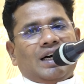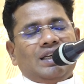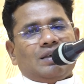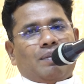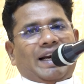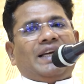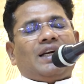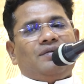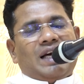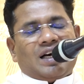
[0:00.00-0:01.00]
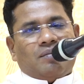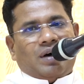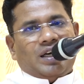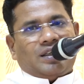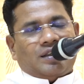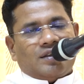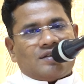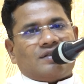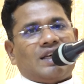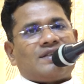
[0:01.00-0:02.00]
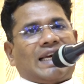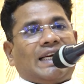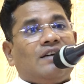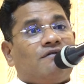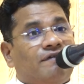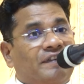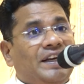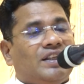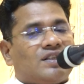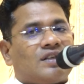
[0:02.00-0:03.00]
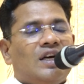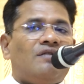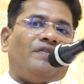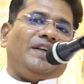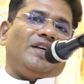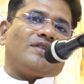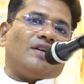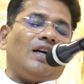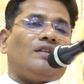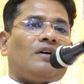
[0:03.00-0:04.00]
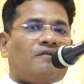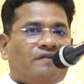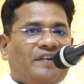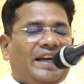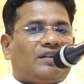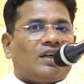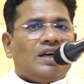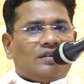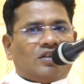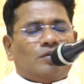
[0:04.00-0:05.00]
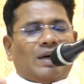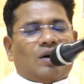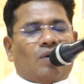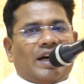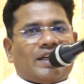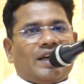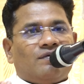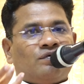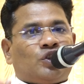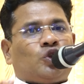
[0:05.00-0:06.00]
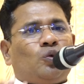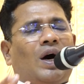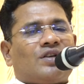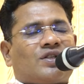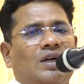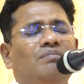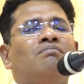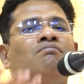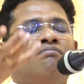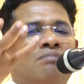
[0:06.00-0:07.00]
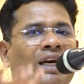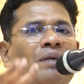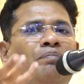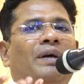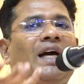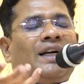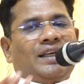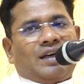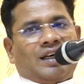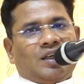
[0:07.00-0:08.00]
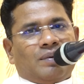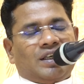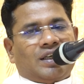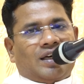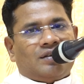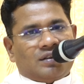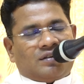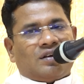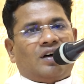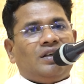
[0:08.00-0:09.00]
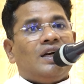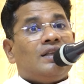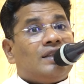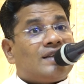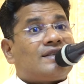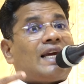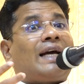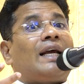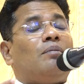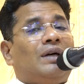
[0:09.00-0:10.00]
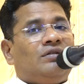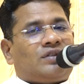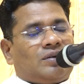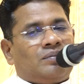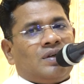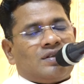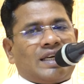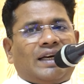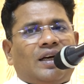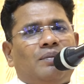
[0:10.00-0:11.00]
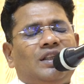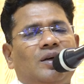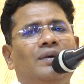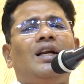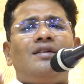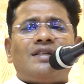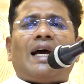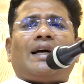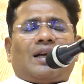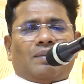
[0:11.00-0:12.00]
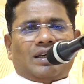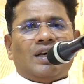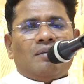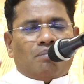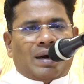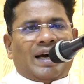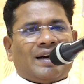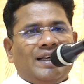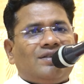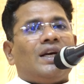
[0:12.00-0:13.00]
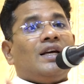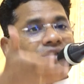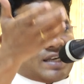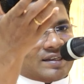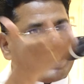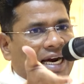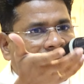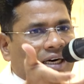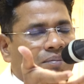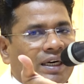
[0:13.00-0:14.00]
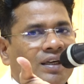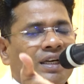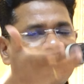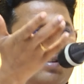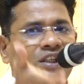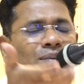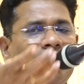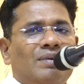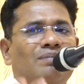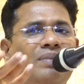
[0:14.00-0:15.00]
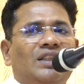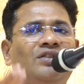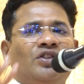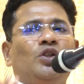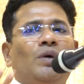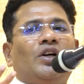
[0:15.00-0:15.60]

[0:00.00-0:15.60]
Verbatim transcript: அந்த மறைக்கல்வியாக மாறுகிறது த செகண்ட் ஃபீதஸ் ஃபீதஸ் என்றால் த ஃபெய்த் திருமண வாழ்க்கையின் விசுவாசம் மிகப்பெரிய அடிநாதம் என்கிறார் தேர்ட் த சக்கரமந்தம் சக்கரமந்தம் என்றால் சக்கரமன் மேரேஜ் இஸ் அ சக்கரமன் திருமணம் என்பது திரு